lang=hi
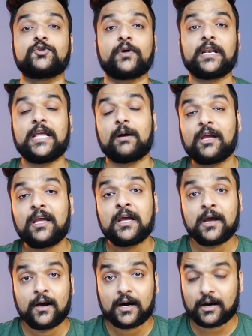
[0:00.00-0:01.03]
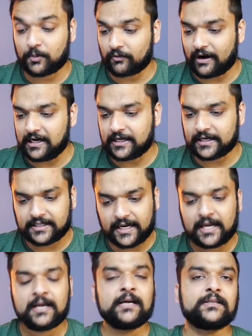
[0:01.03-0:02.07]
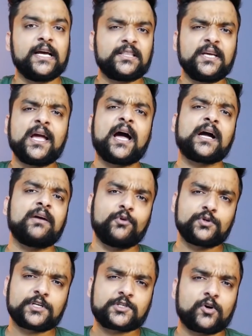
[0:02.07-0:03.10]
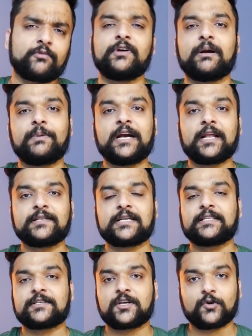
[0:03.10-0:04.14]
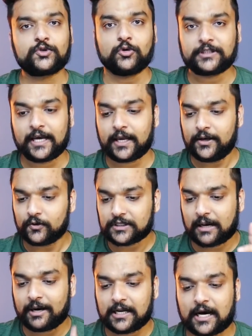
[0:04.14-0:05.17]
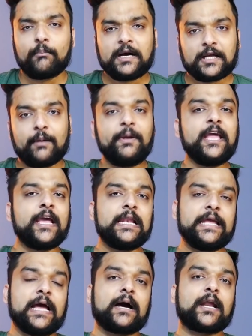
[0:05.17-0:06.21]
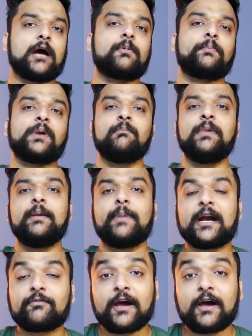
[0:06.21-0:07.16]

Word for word: चीजों के लिए हमें प्रोवाइड कर दे देखते हैं आगे फ्यूचर सॉफ्टवेयर अपडेट के साथ ऐसा कुछ होता है कि नहीं होता बट बट अभी के लिए अगर आप अपने मी बैंड